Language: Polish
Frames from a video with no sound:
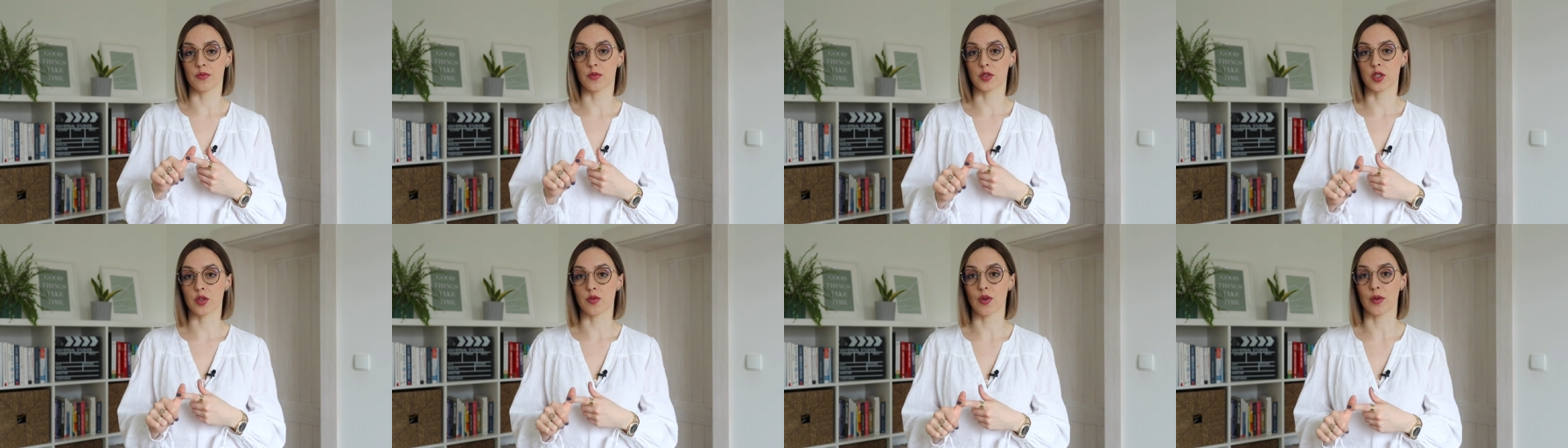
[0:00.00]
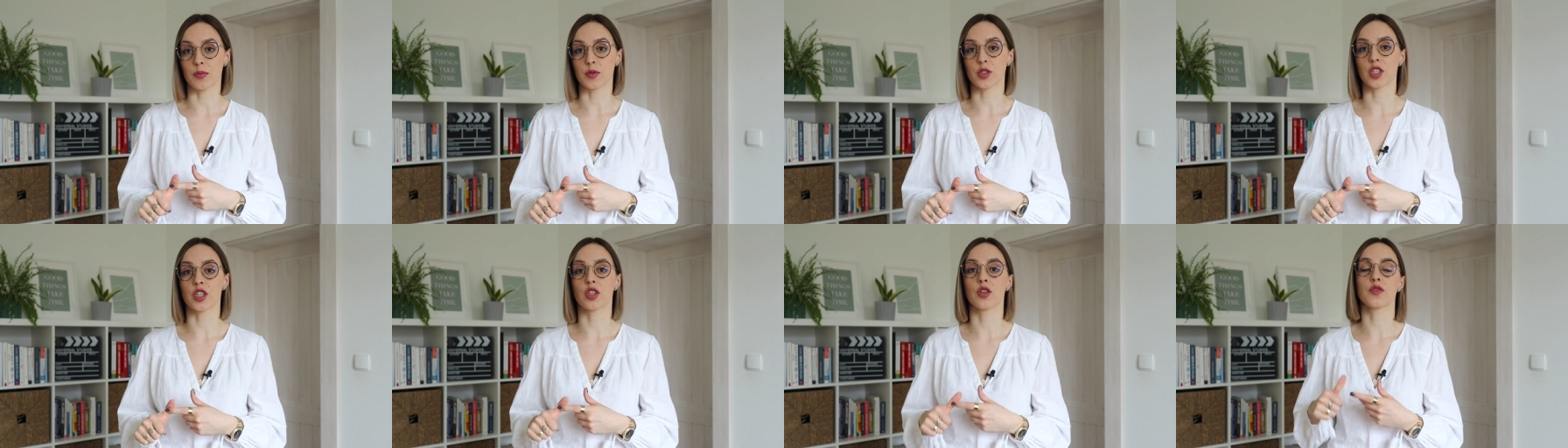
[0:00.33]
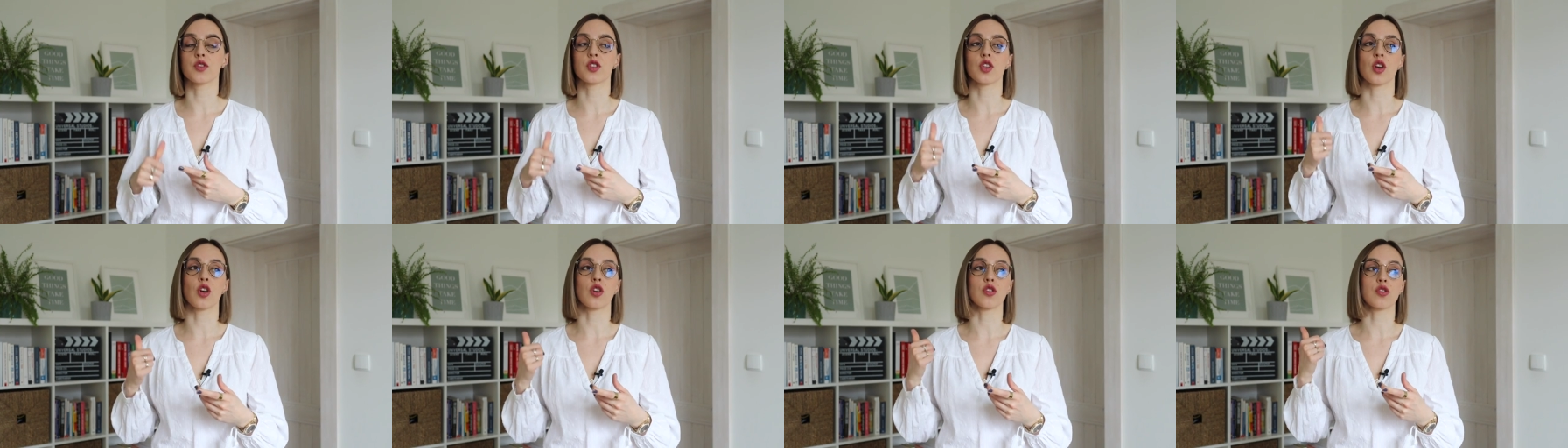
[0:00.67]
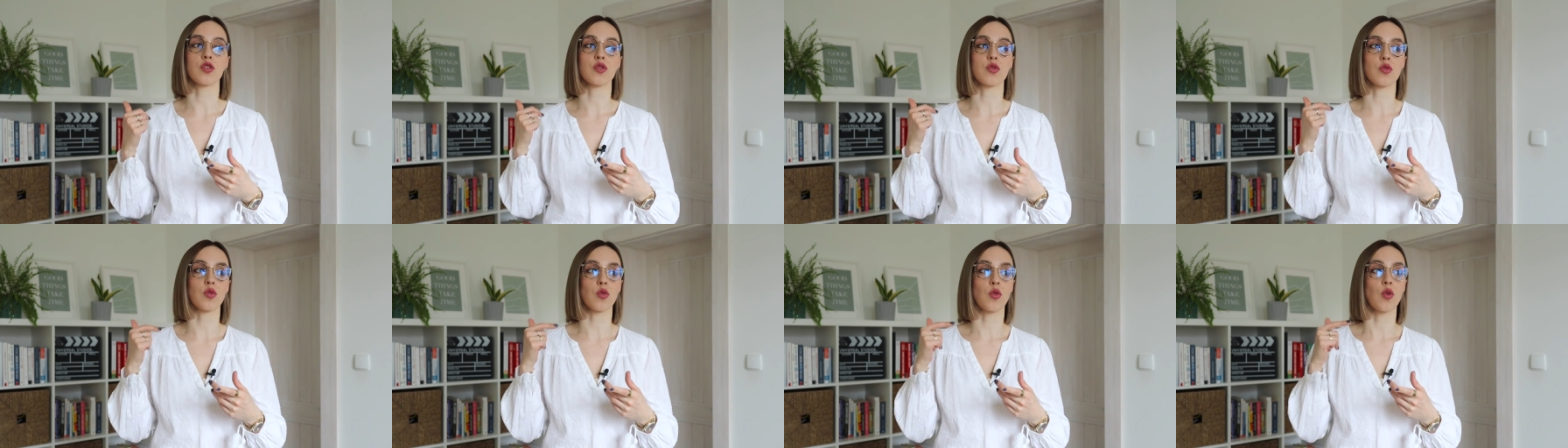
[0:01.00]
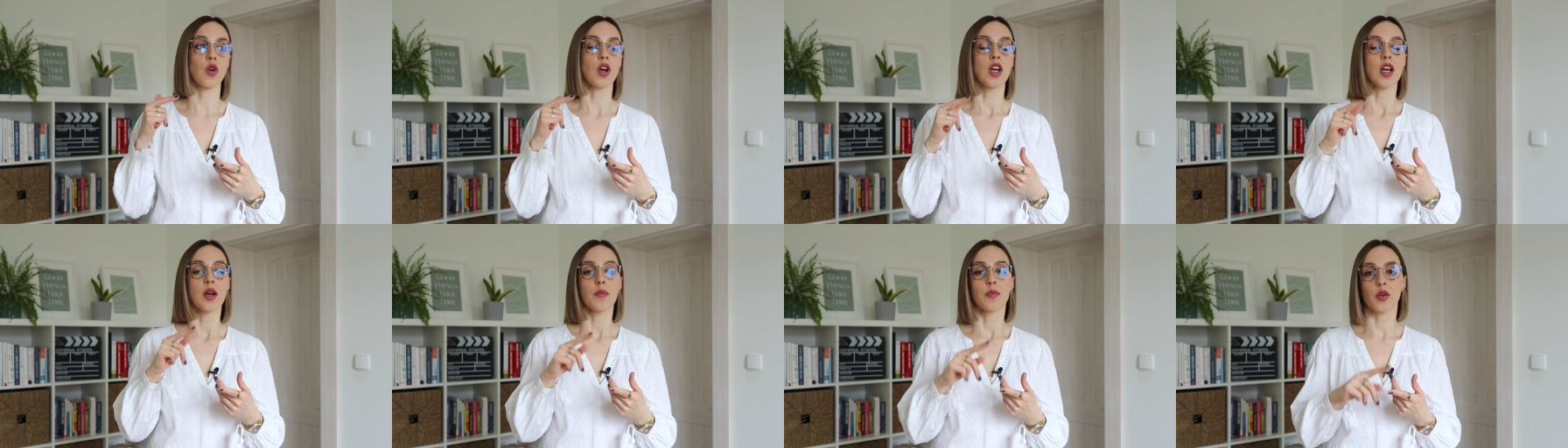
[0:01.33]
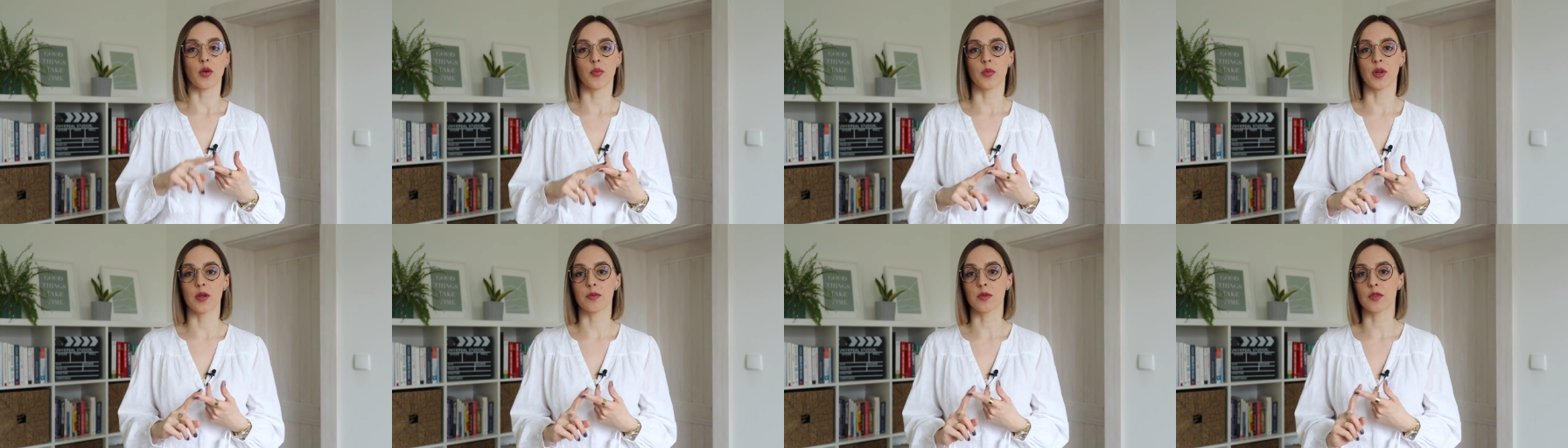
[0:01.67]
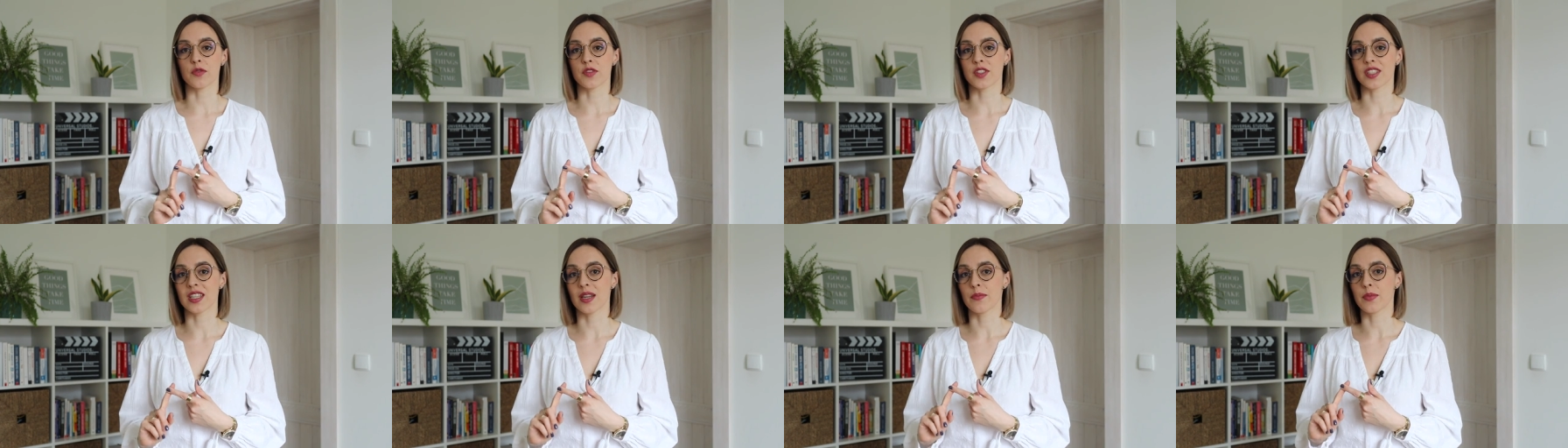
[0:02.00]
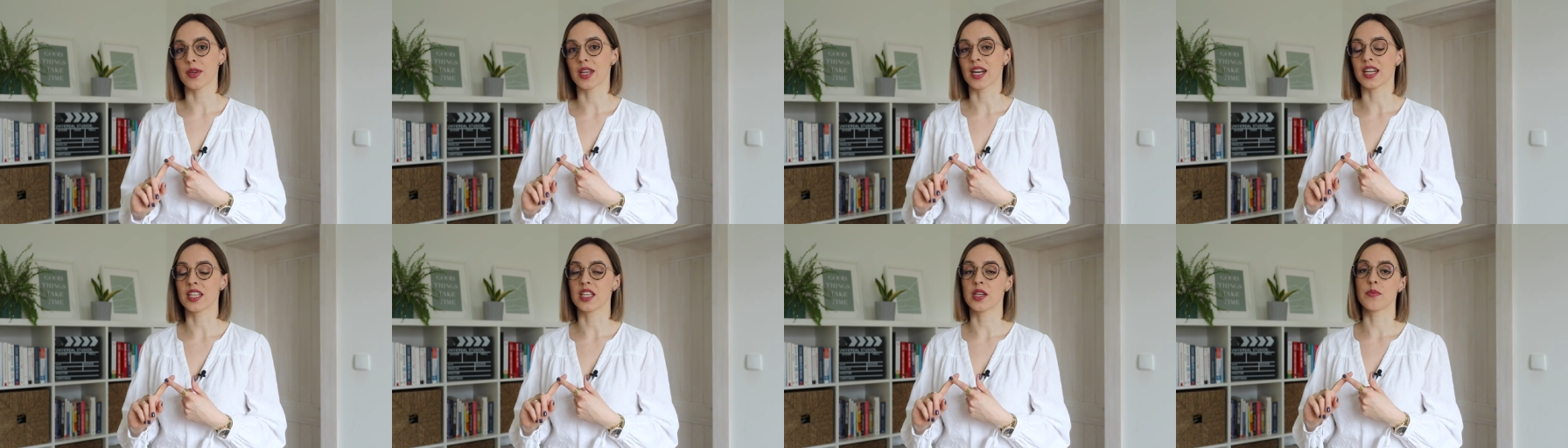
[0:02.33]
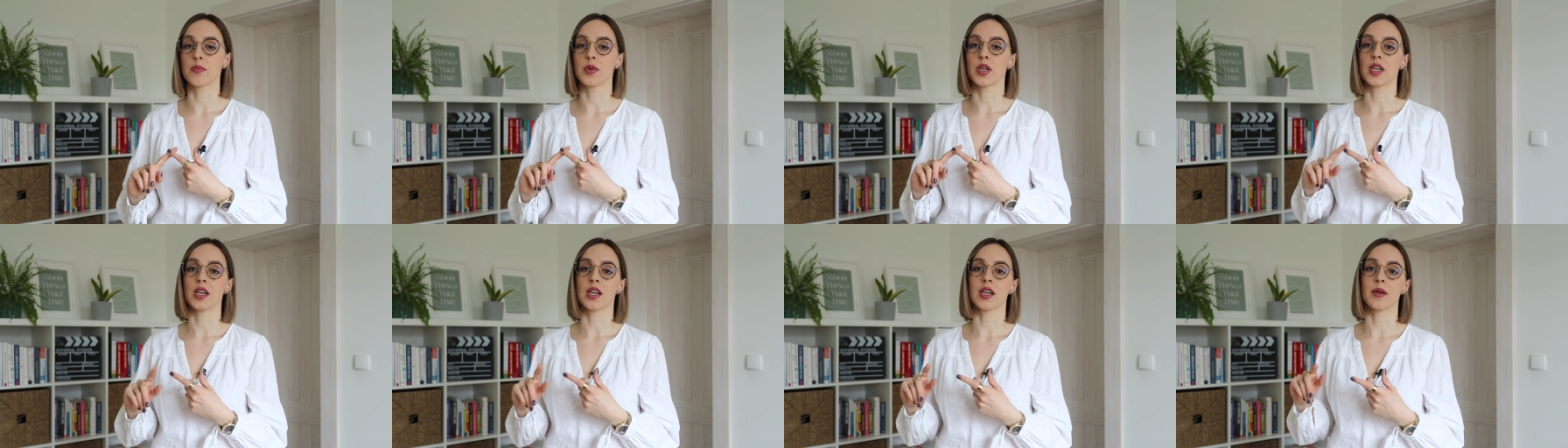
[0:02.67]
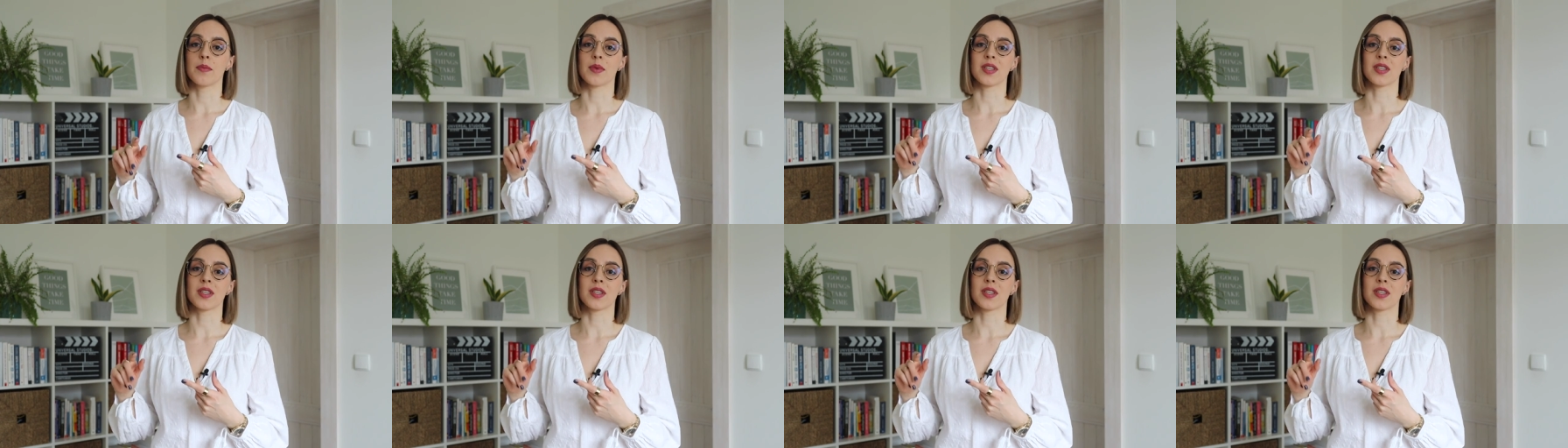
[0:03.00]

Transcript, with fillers: słabszego wzrostu, problemów z nabieraniem e,